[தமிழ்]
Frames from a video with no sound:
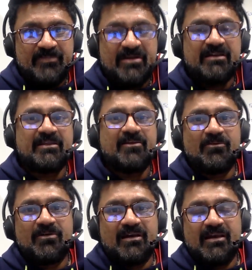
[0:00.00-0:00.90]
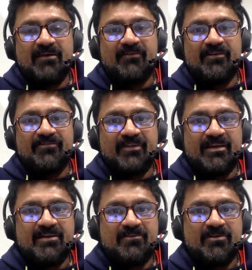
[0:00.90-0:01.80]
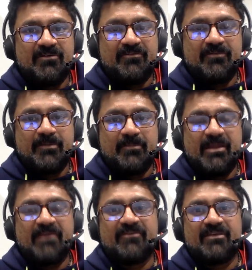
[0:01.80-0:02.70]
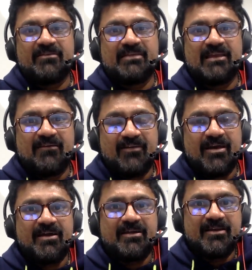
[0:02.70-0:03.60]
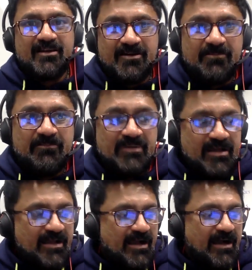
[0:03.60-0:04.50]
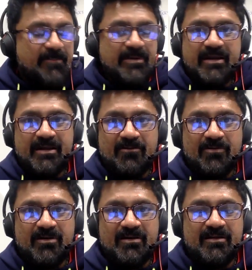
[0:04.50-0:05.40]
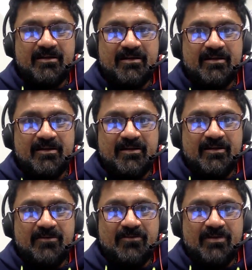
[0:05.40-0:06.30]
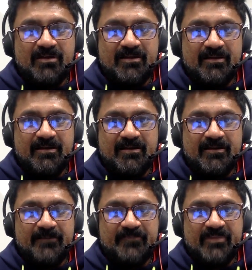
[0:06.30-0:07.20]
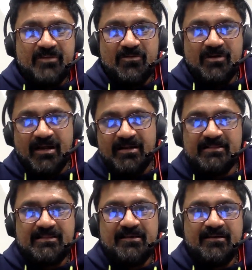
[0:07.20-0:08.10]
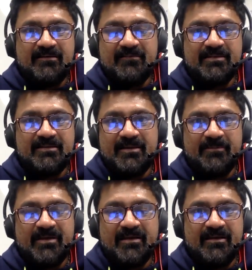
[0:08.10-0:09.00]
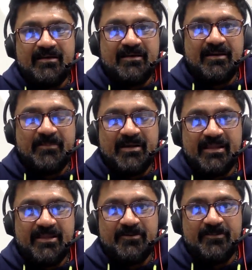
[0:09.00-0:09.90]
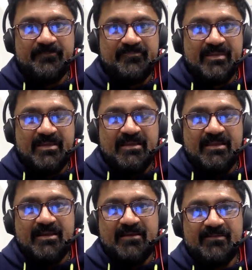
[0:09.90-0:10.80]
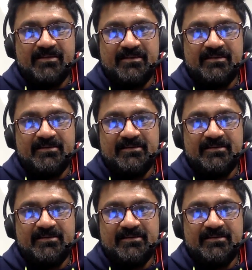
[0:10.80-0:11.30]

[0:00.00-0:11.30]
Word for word: பட் இருந்தாலும் ஒரு லெவல் ஃபீல்டு ஒரு பிளேயிங் ஃபீல்டு வந்து லெவலாக இருக்கணும் அப்படின்ற ஒரு ஒரு ஒரு கட்டத்தில் வந்து நம்ம நம்ம நிற்கிறோம் ஏன்னா வந்து